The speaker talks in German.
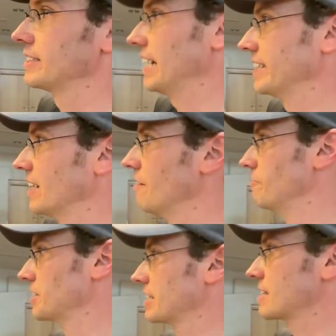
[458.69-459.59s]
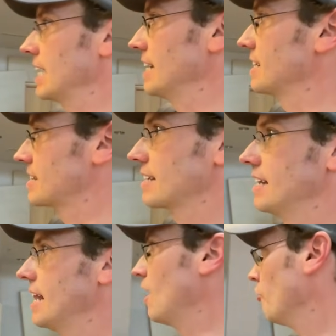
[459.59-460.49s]
dann wird es alles
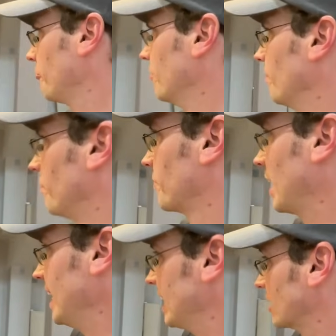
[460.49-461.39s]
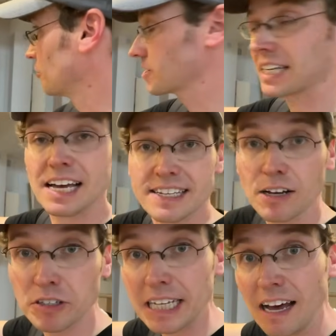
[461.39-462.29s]
laufen. Ah ja, Glücksrad ist
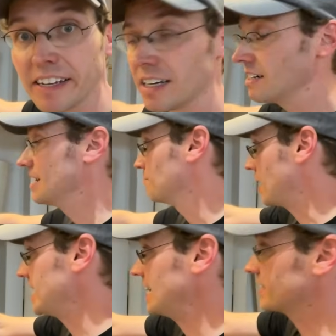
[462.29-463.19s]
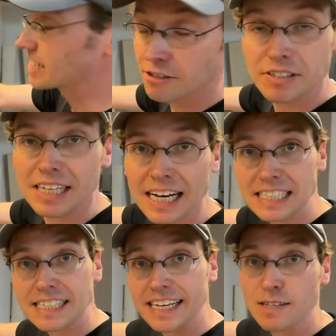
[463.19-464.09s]
auch da, ne? Mein altes Glücksrad
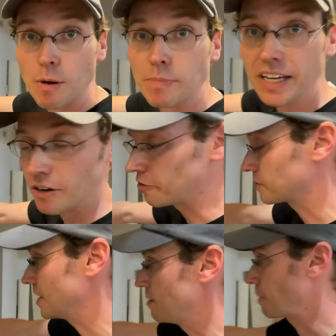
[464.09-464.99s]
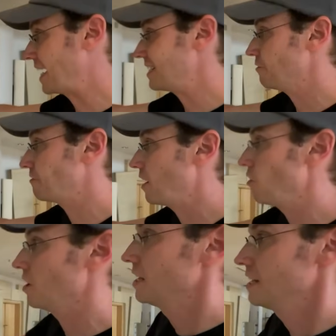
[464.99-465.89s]
ist ja jetzt beim Blick aufs äh, Brett
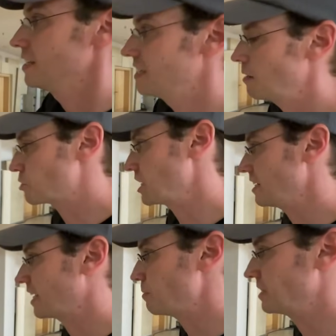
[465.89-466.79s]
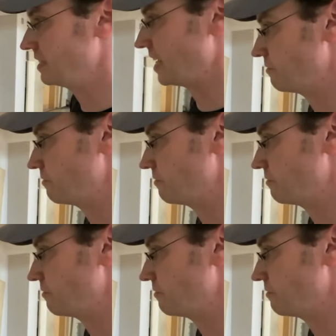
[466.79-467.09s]
e.V. Äh, am Start, habe ich den ja